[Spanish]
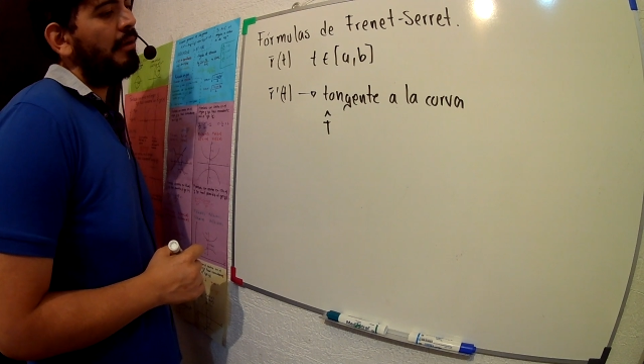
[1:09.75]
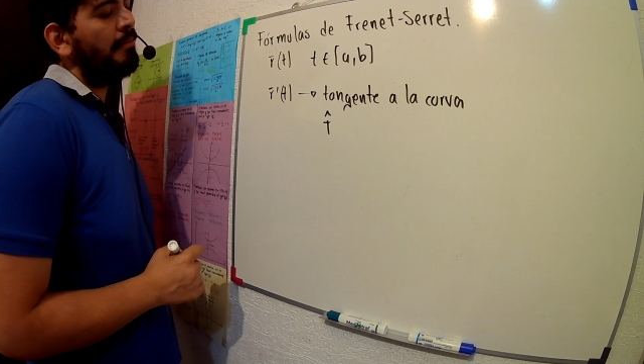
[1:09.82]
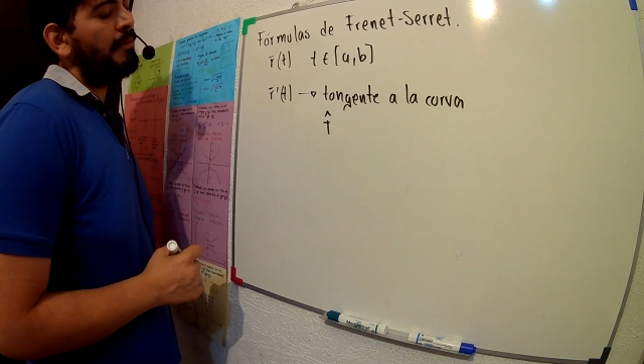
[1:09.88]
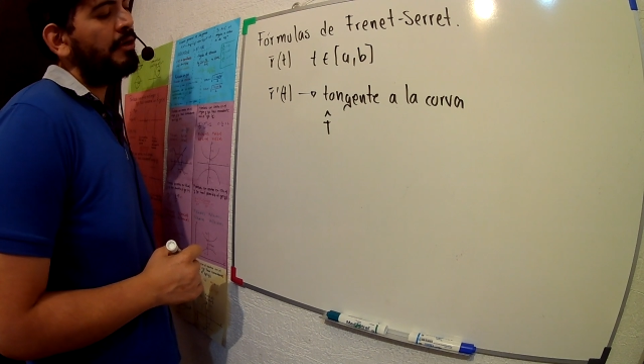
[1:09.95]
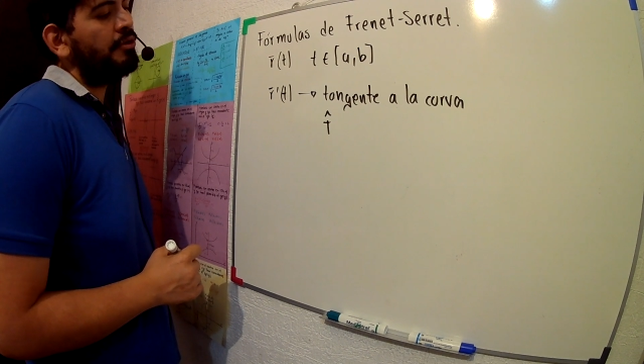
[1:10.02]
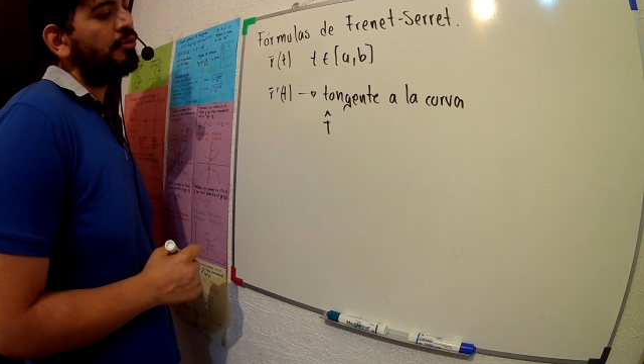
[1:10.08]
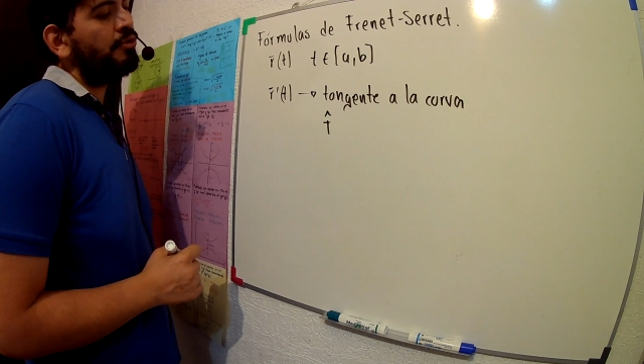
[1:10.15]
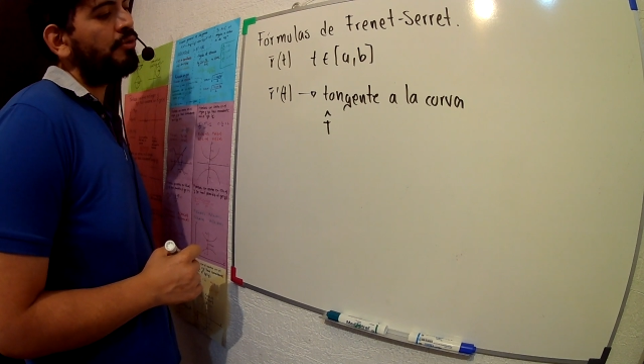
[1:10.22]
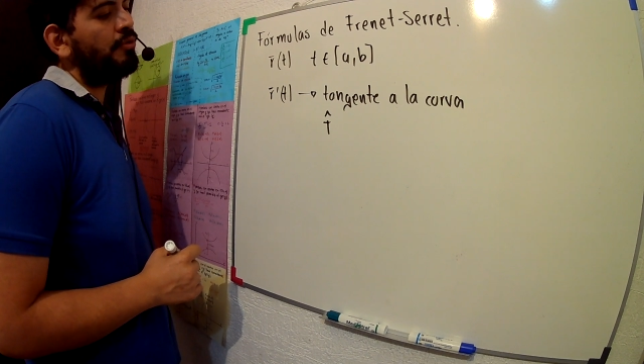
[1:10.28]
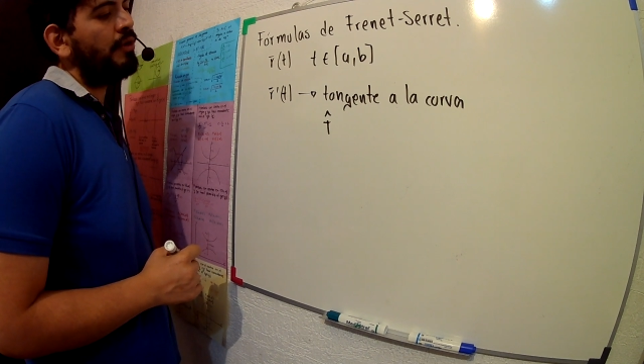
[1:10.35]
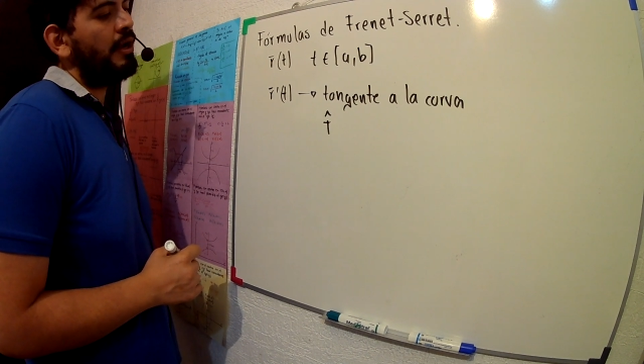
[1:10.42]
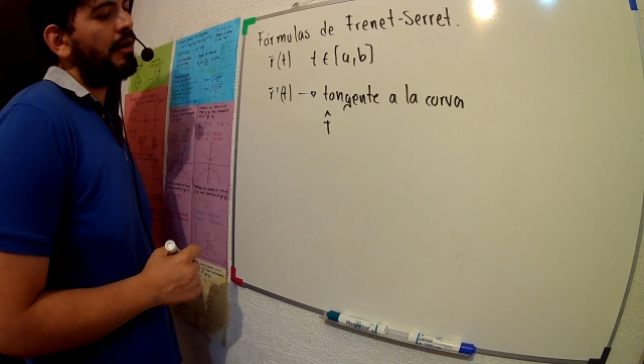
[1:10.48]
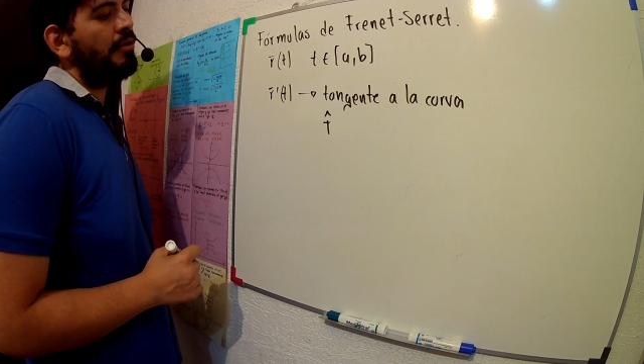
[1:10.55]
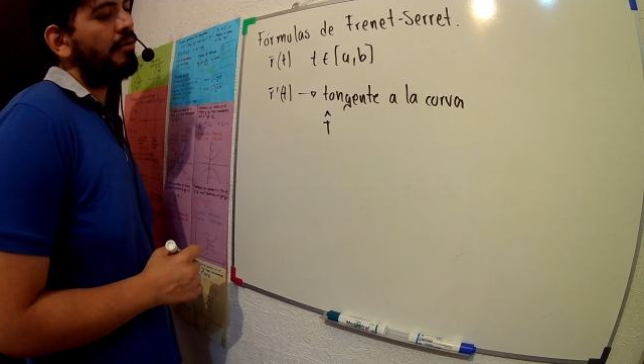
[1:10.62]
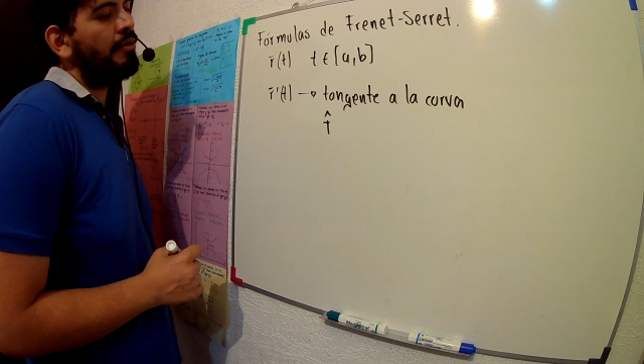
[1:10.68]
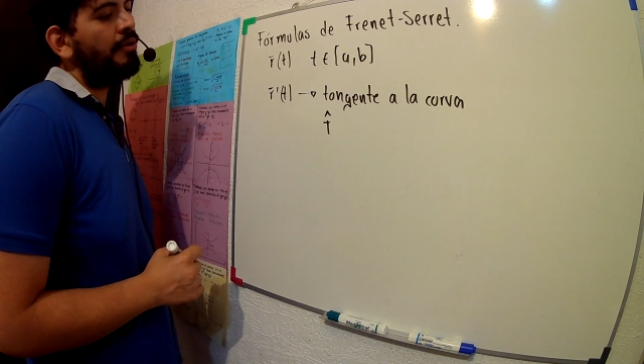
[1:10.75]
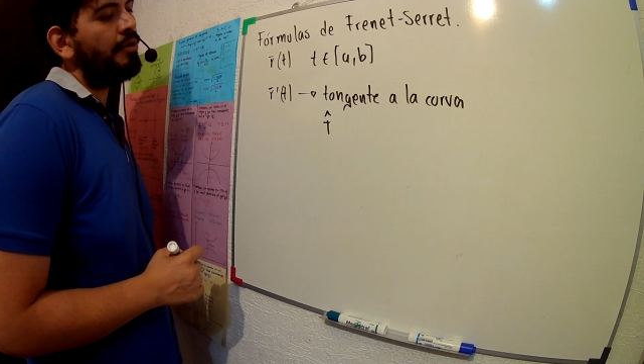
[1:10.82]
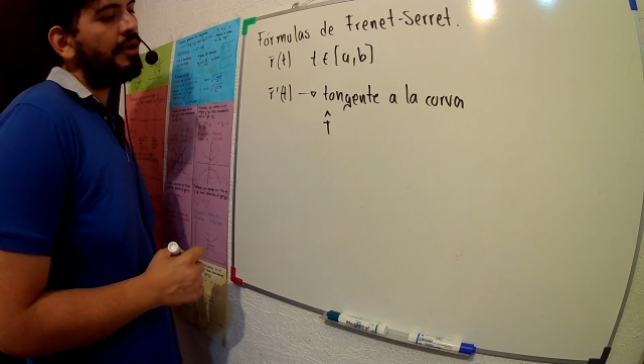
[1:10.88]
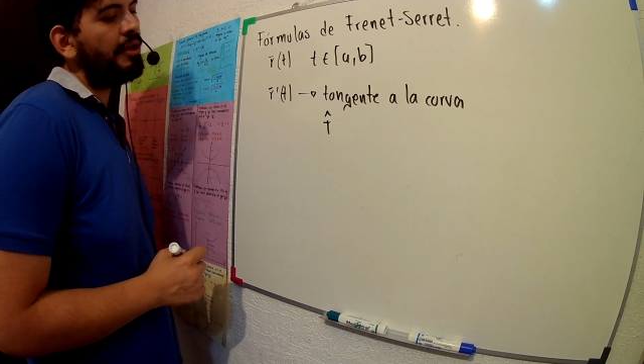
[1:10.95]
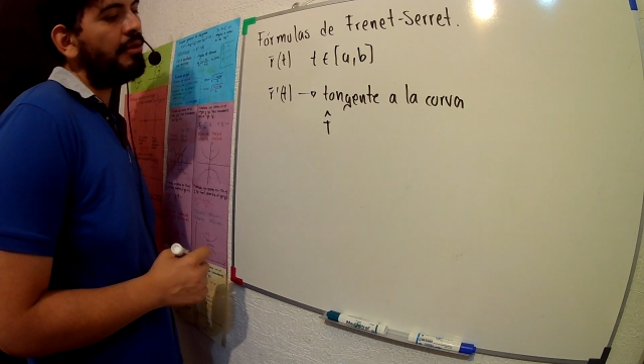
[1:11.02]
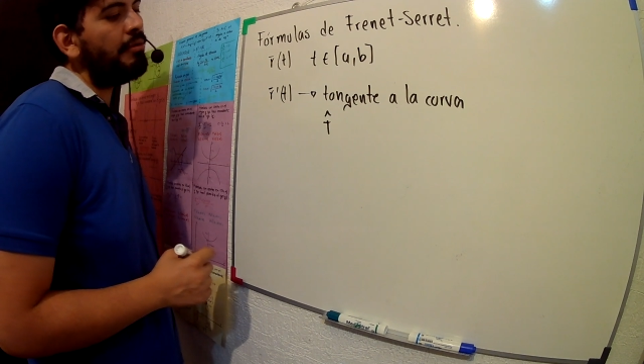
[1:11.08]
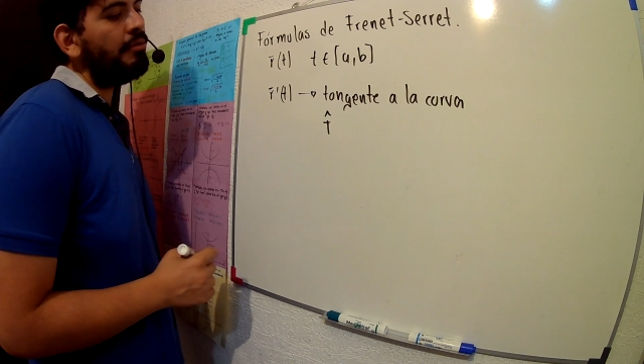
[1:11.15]
mayúscula con
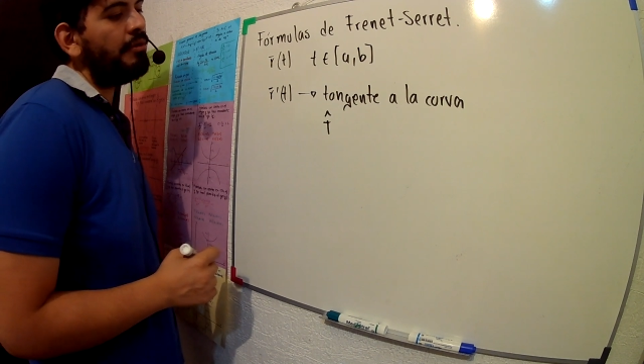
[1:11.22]
gorrito,